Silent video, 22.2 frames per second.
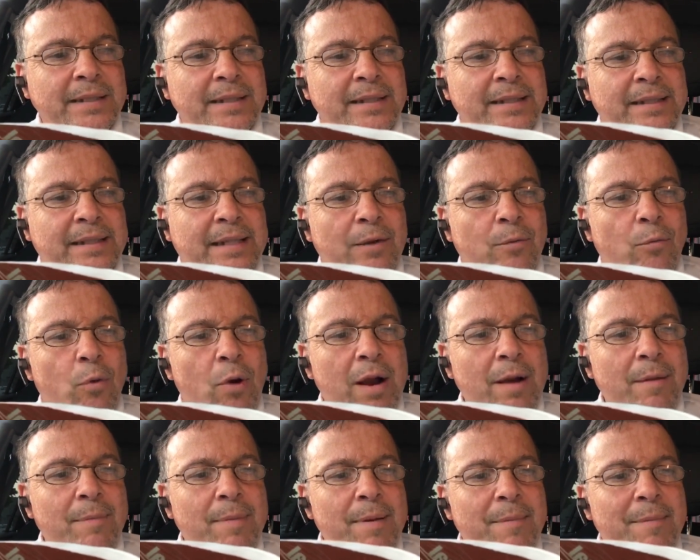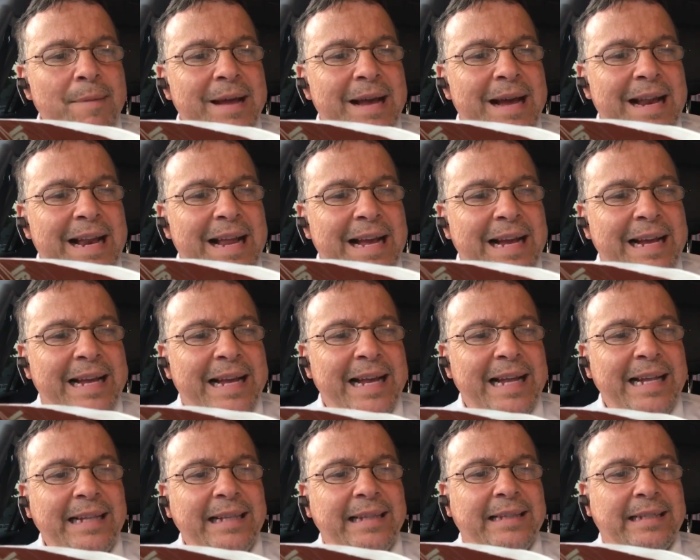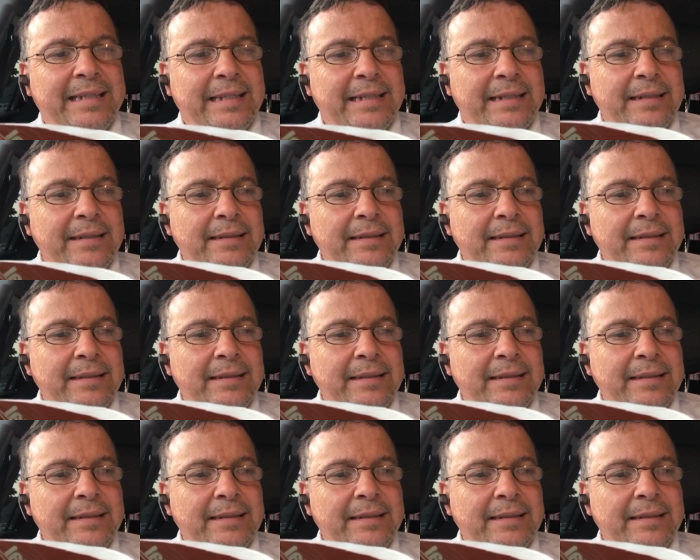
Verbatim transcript: devuélveme a la gente